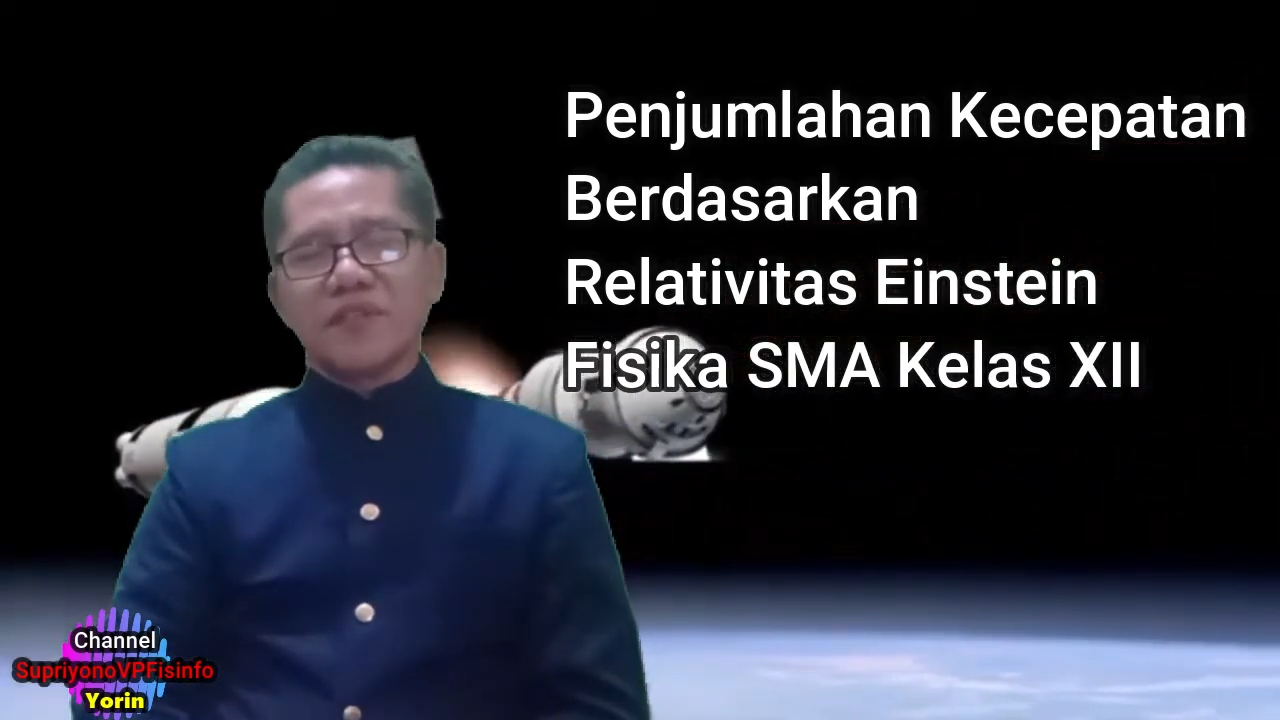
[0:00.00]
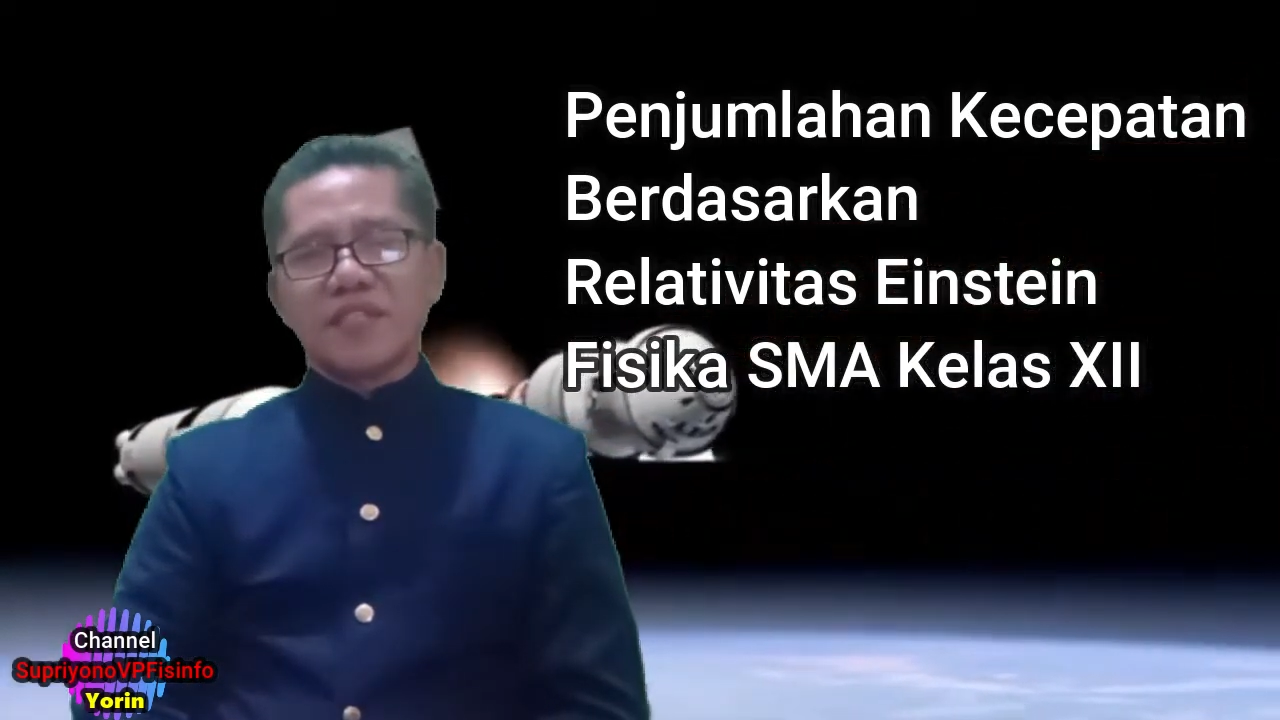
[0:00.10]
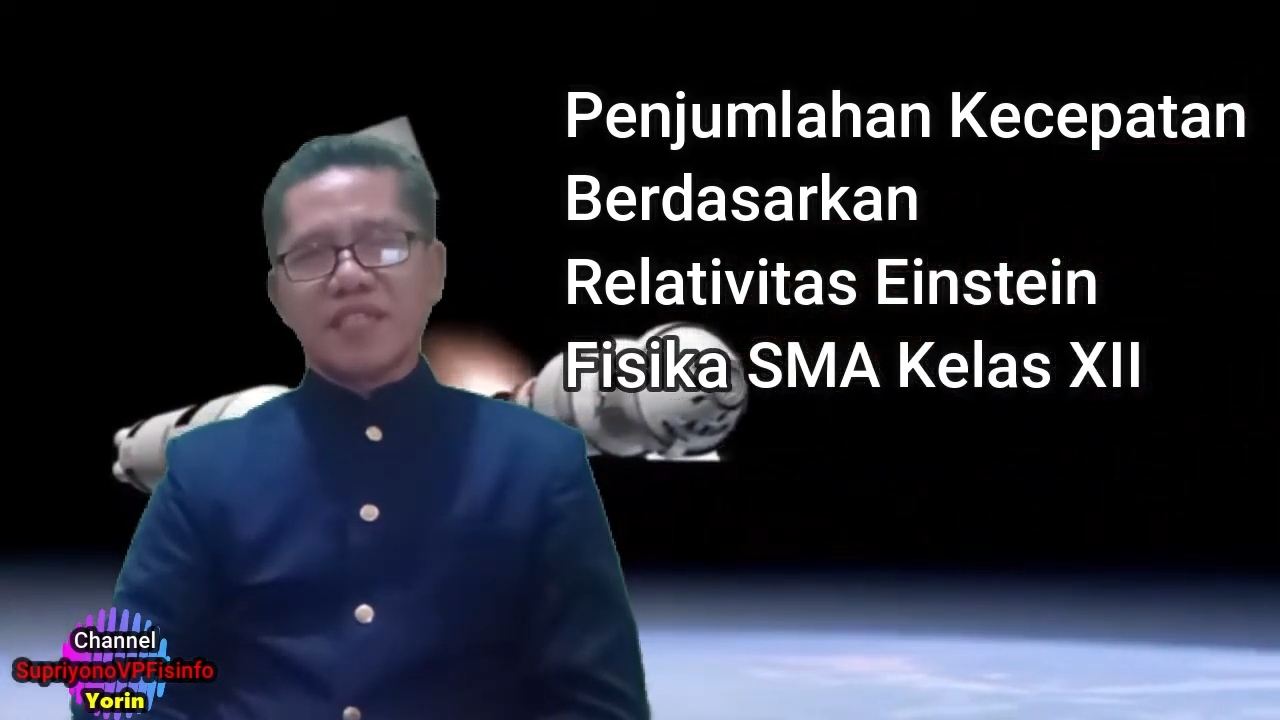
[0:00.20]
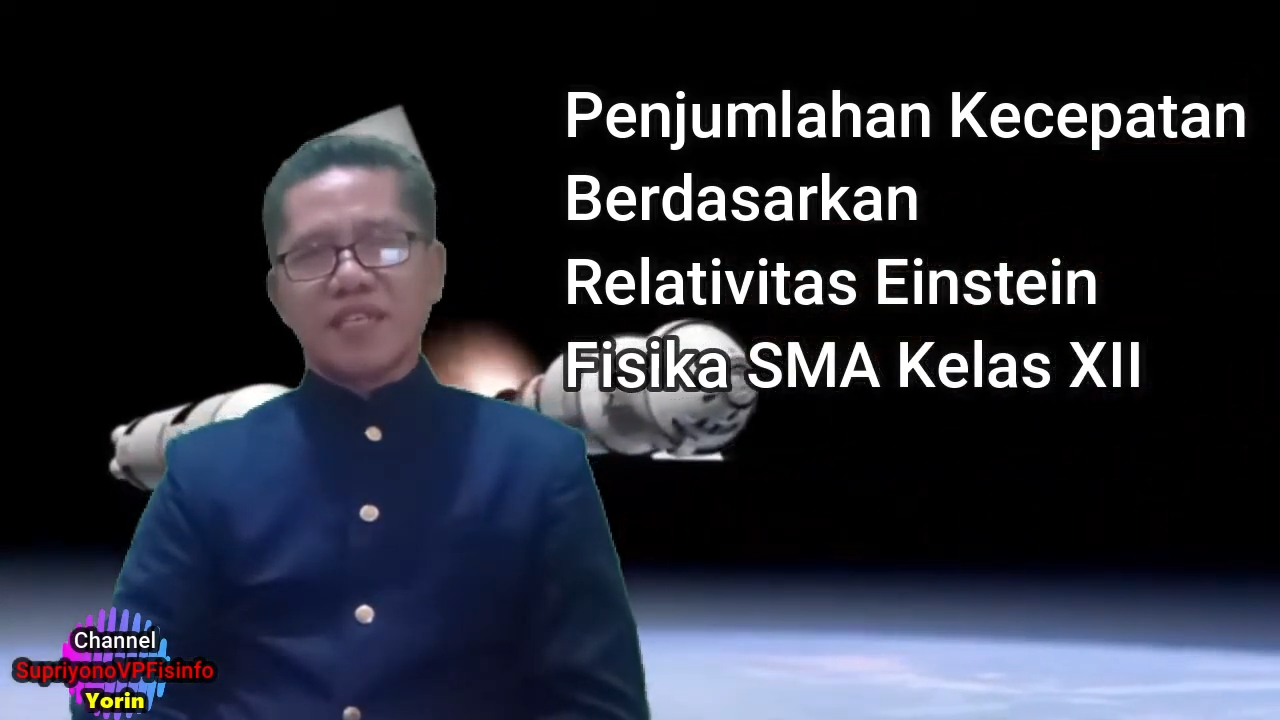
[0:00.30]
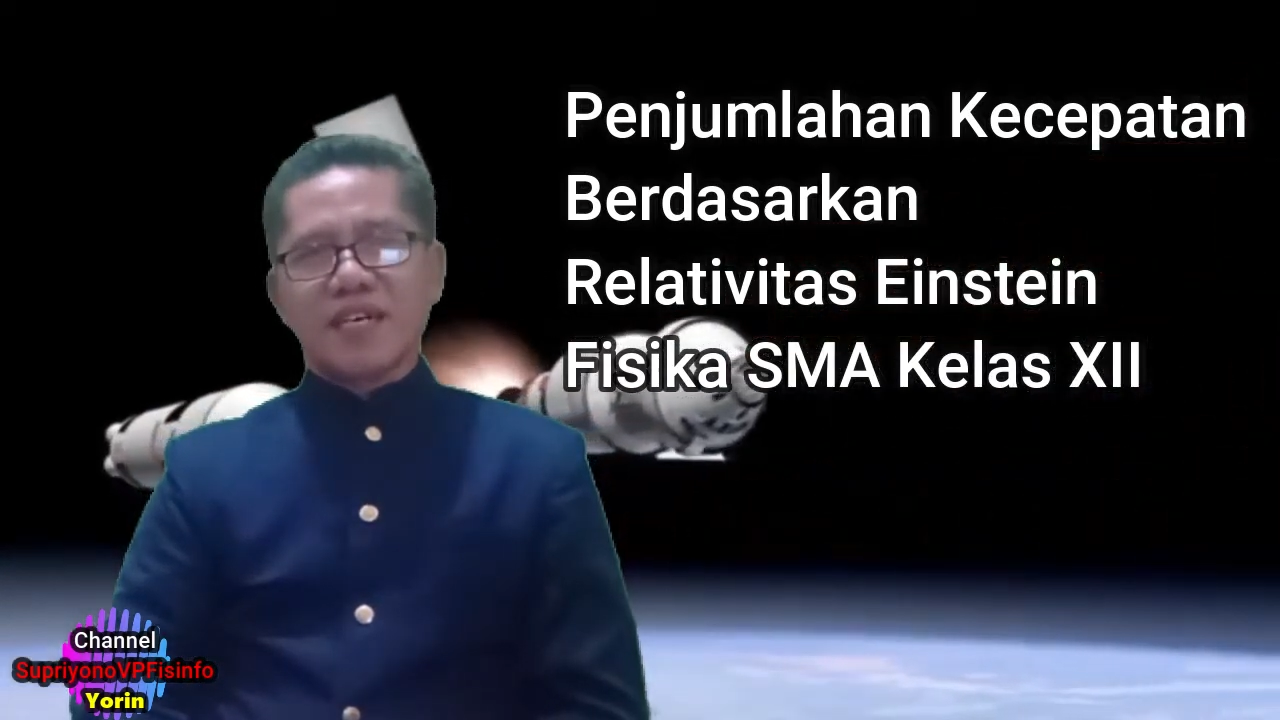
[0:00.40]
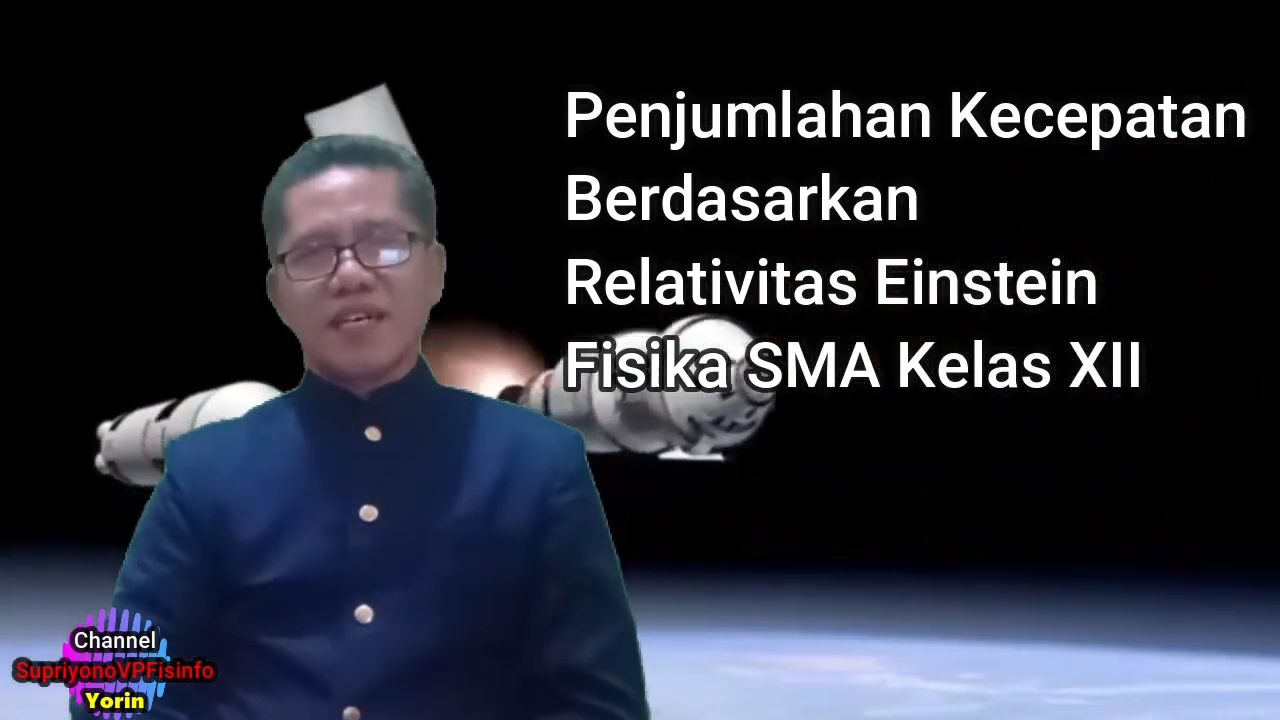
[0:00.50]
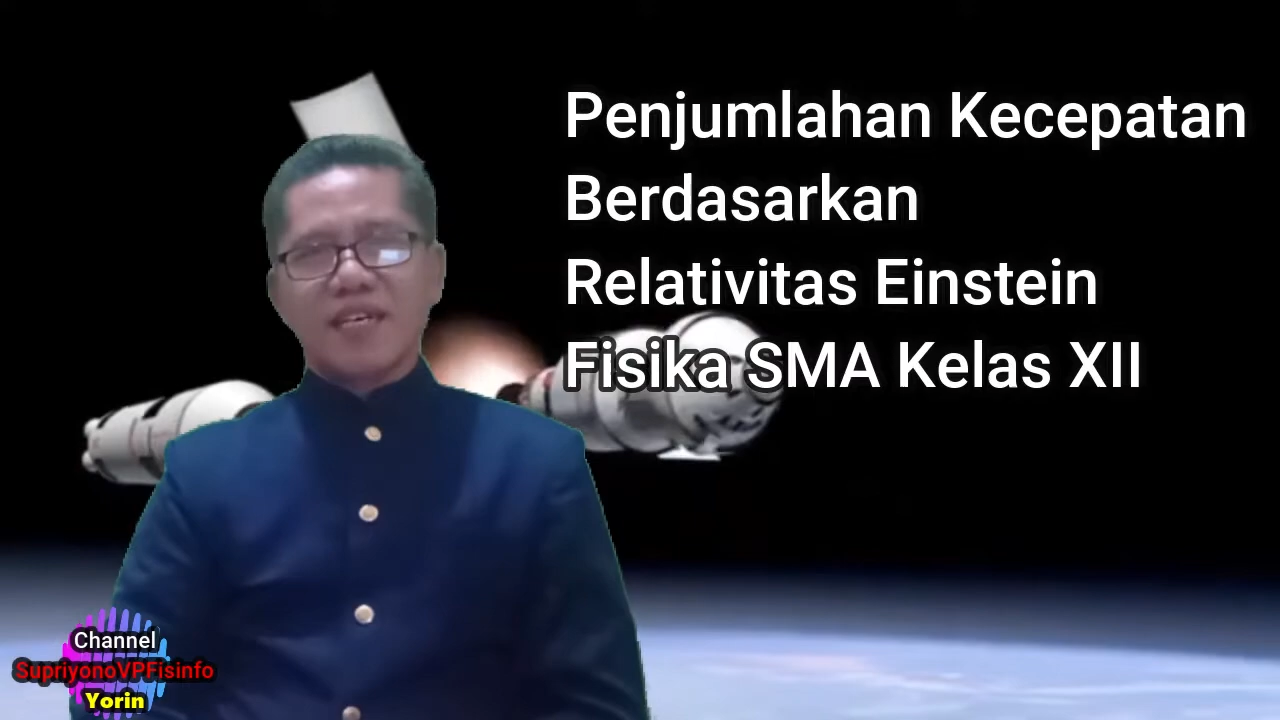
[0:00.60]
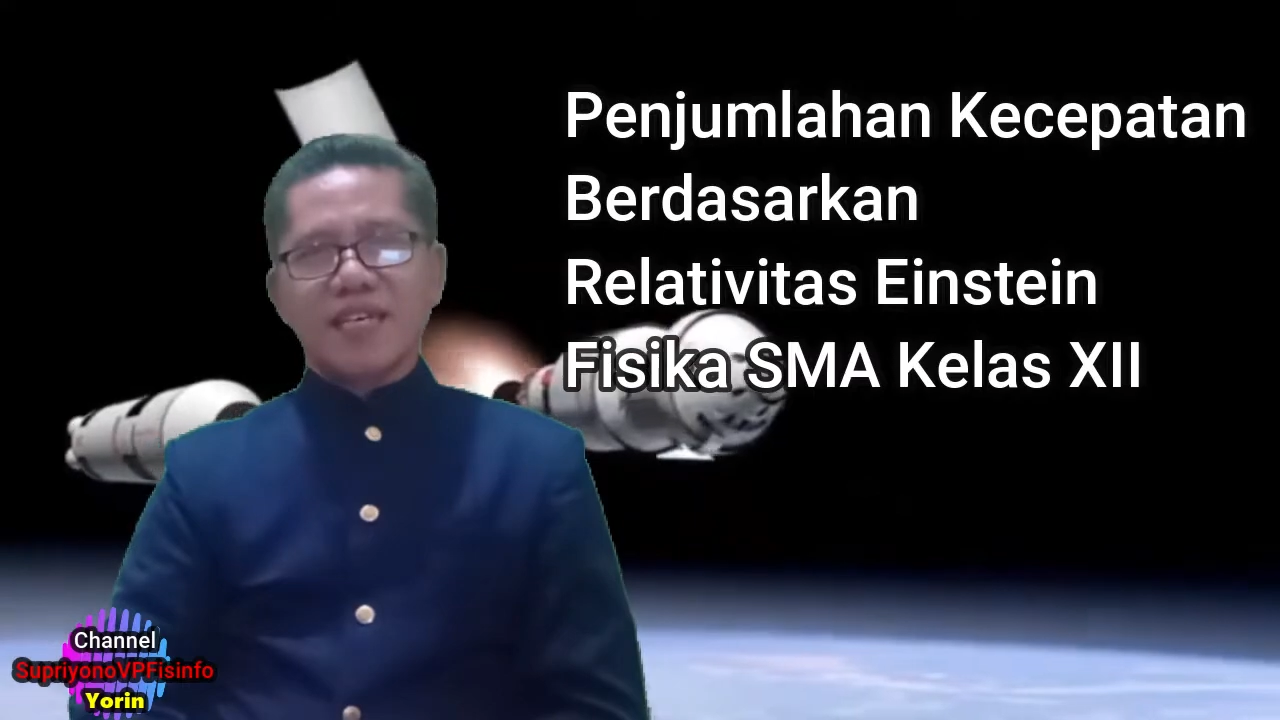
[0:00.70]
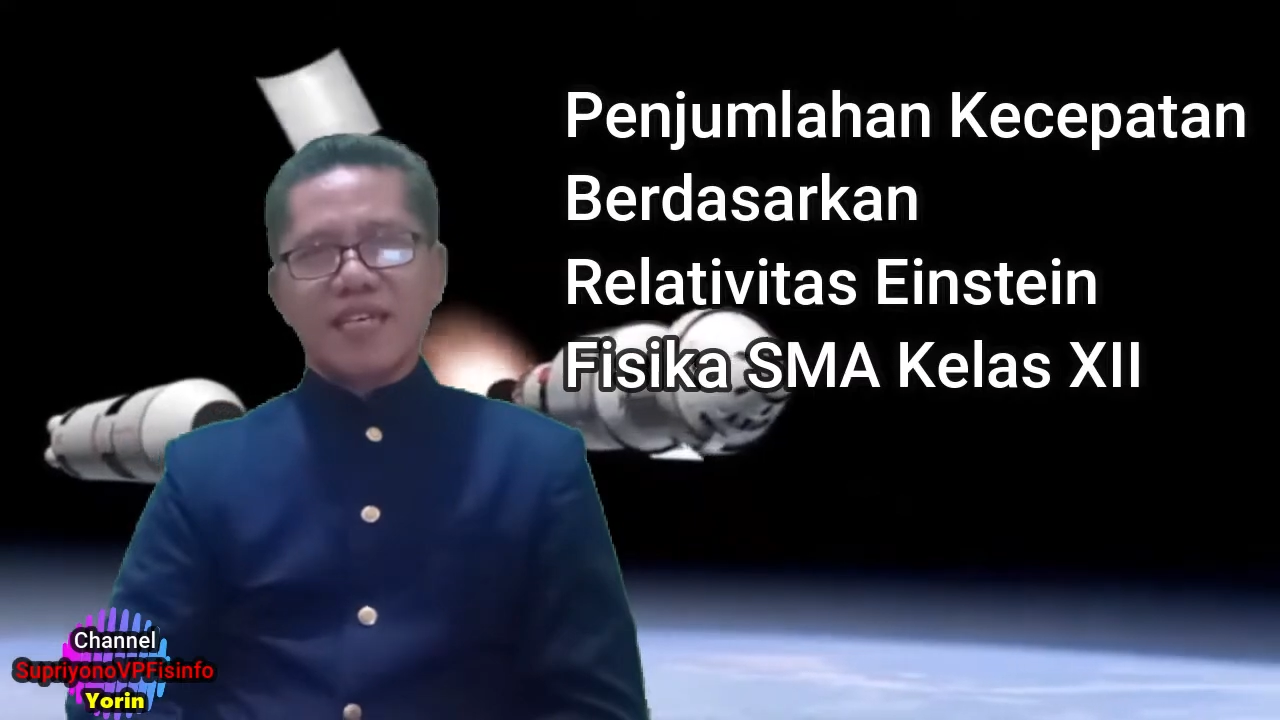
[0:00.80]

fisika,